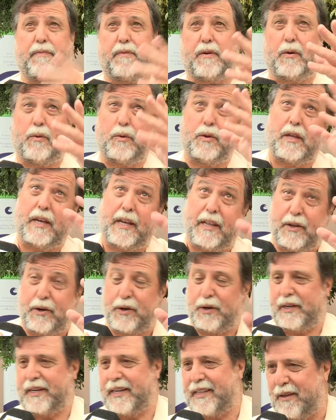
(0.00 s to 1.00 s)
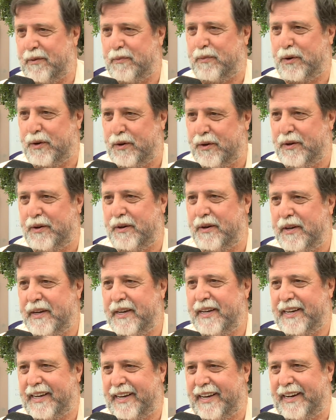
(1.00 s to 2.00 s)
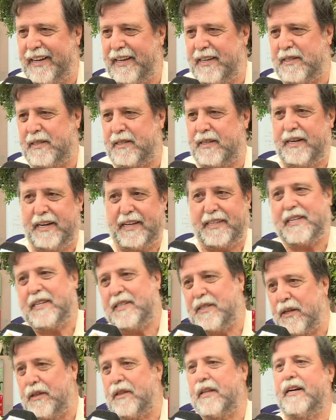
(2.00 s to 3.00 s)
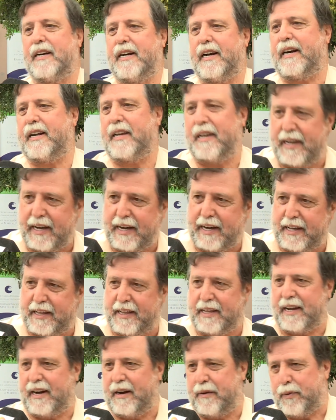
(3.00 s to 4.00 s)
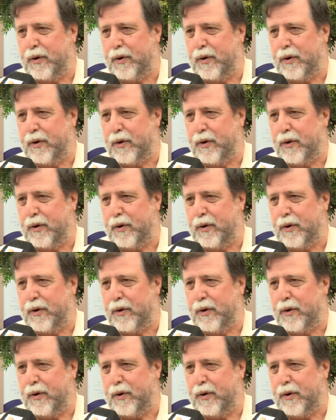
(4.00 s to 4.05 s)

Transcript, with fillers: como un día de hoy, que está un poco gris, necesitan energía, EDEA les